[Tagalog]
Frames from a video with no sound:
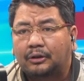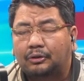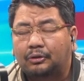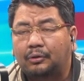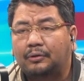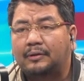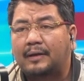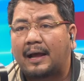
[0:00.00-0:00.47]

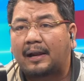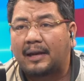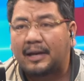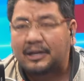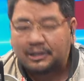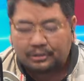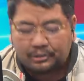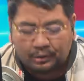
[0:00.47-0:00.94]
To the
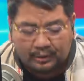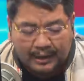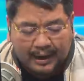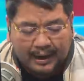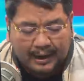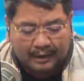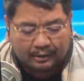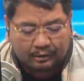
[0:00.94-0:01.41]
rescue
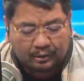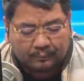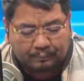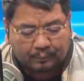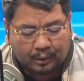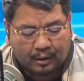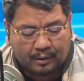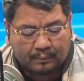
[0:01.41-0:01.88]
na
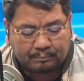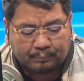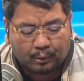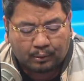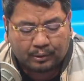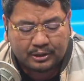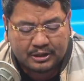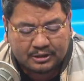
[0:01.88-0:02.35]
andun po ang
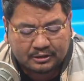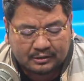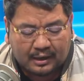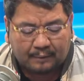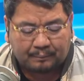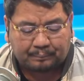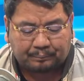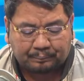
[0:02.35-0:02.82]
buong
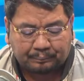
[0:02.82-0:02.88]
staff